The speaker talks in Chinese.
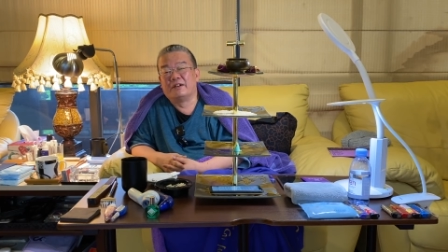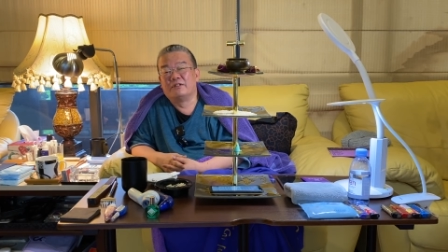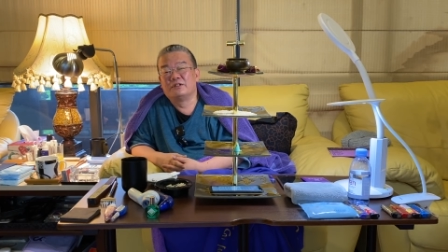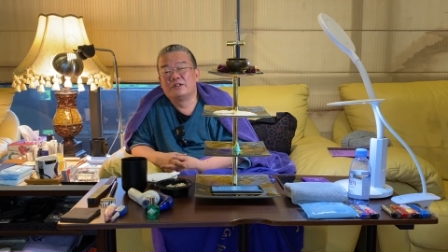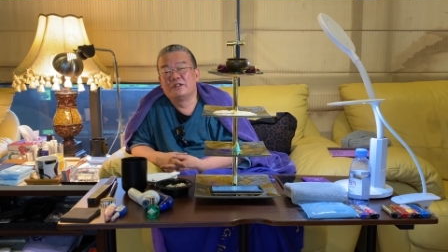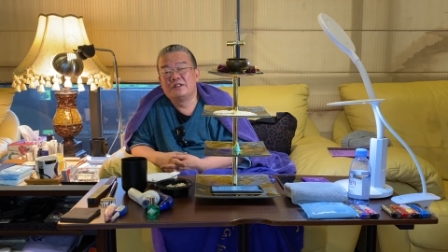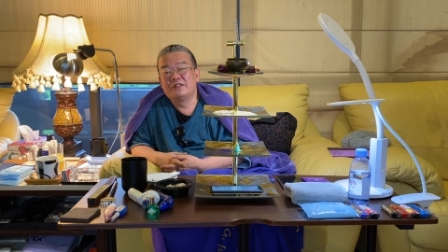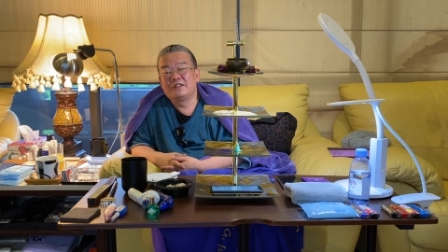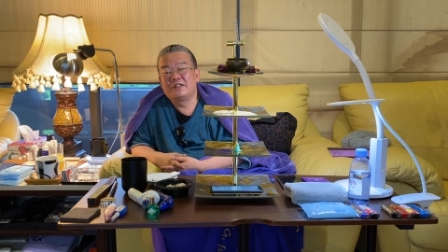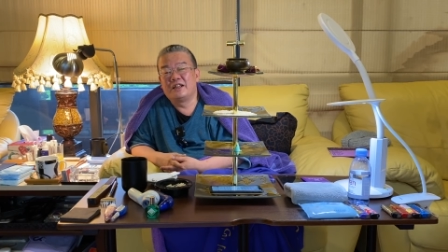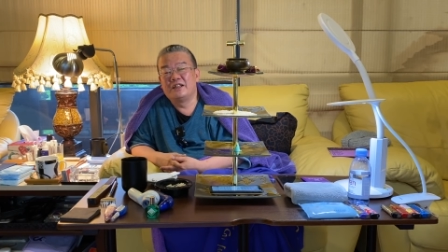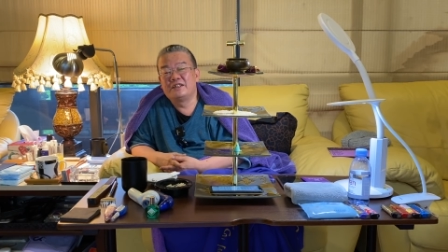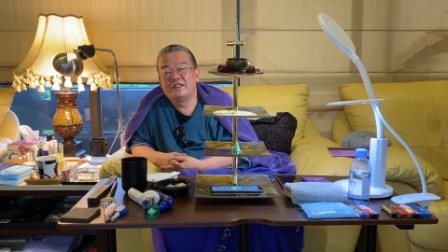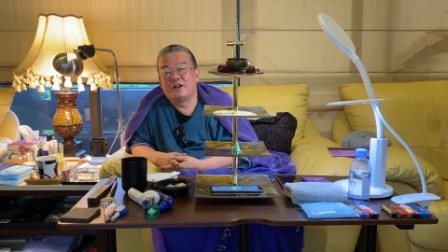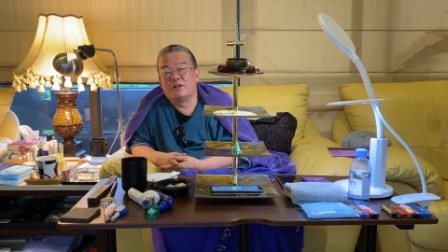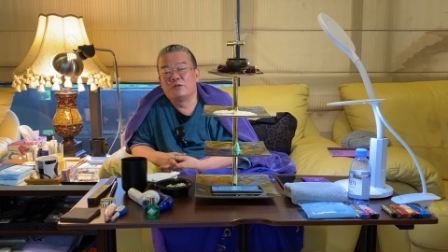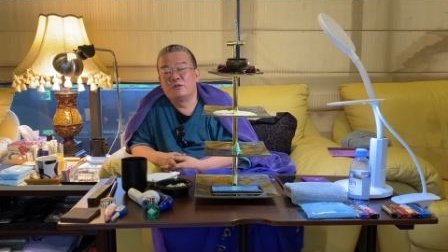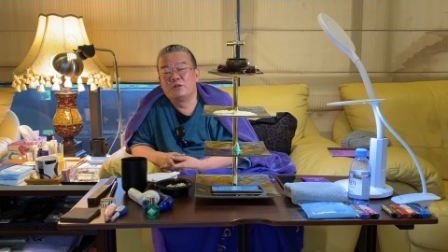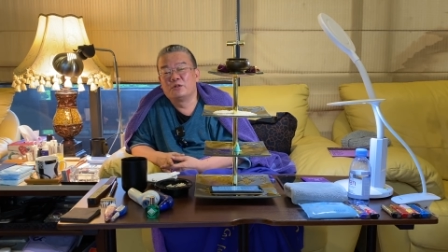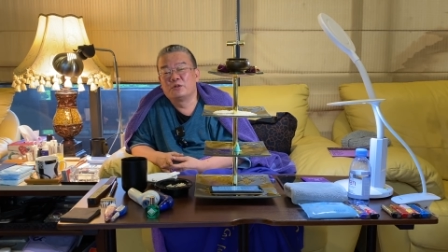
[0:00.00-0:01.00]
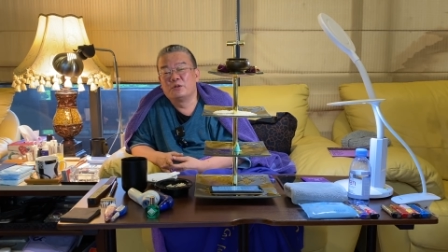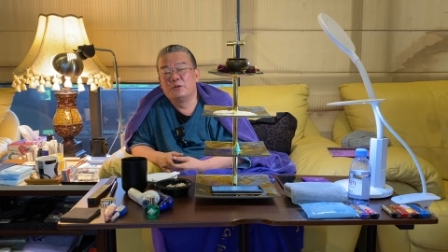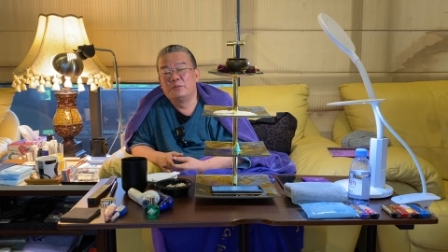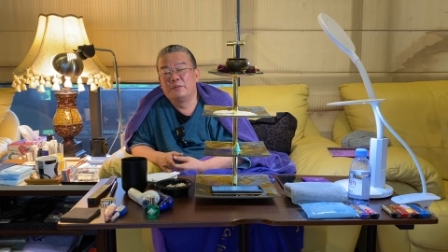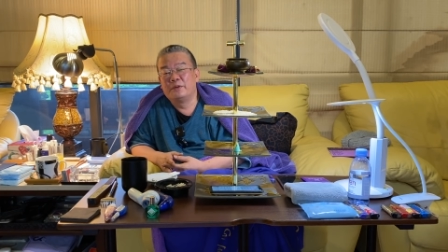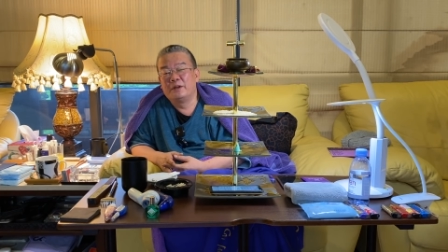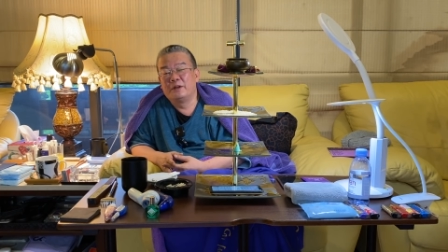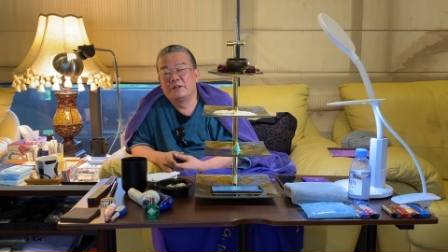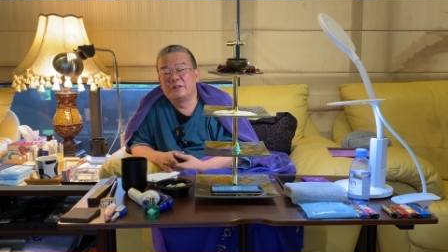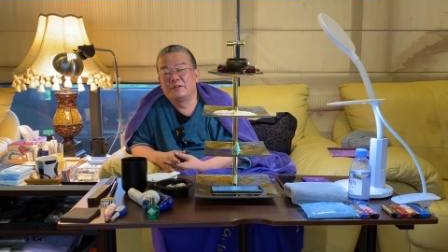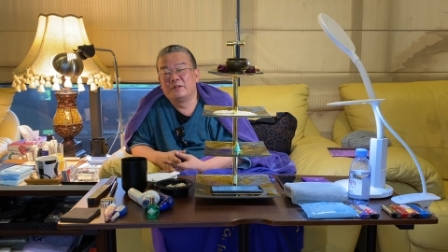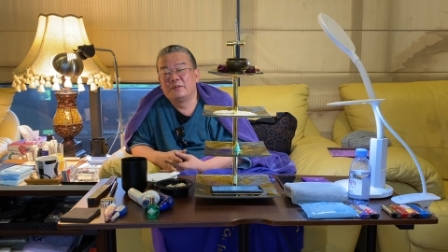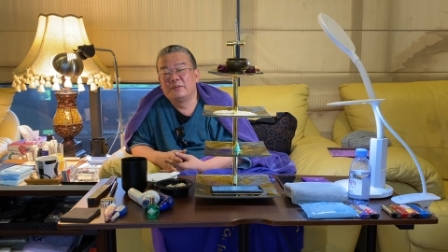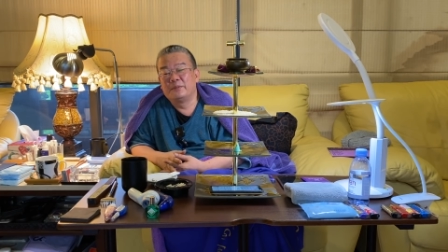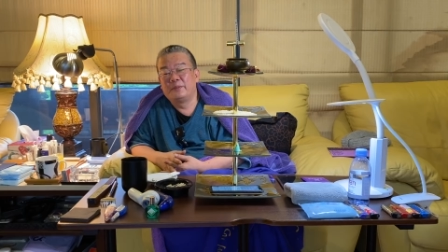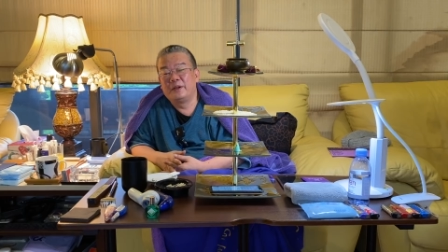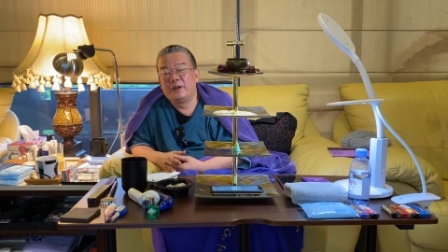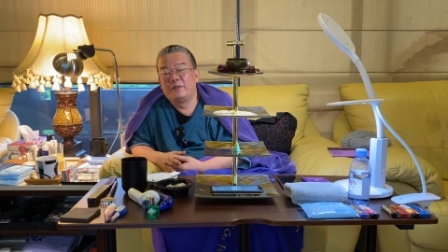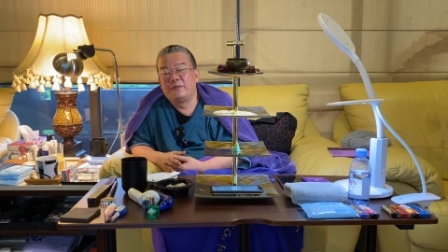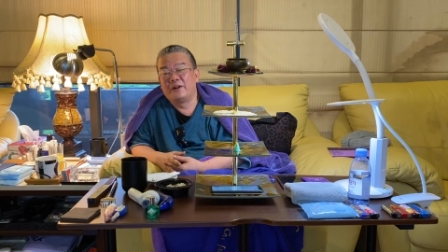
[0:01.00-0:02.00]
我就跟才讲过说不要
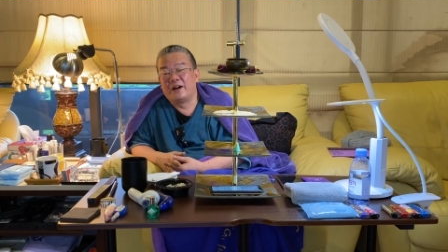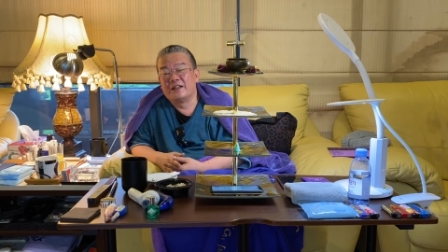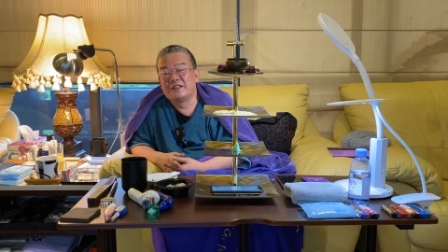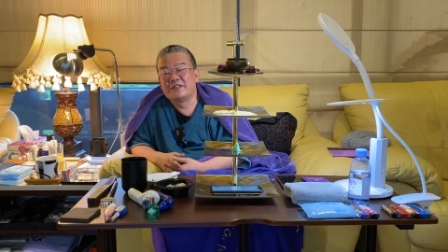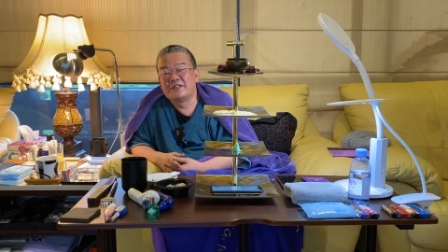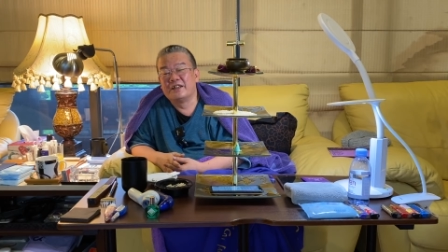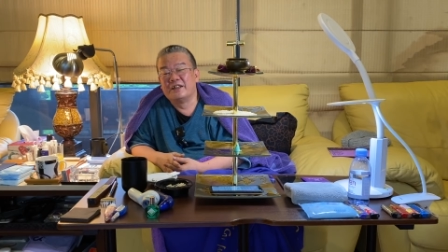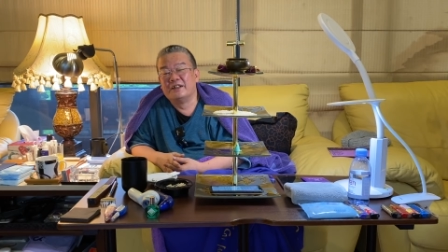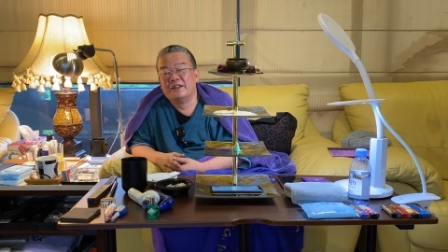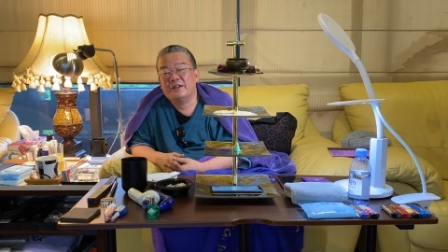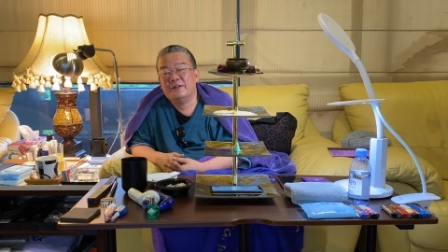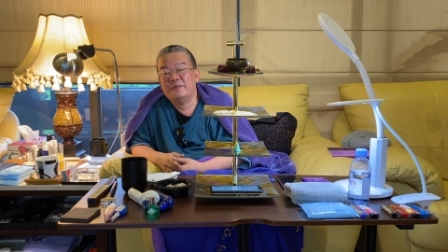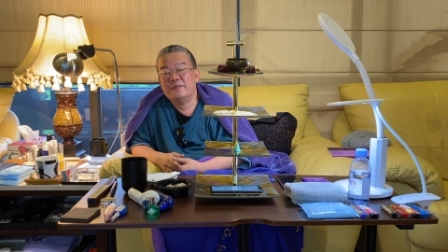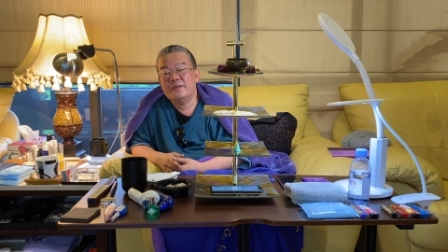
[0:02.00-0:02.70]
不要罚写了。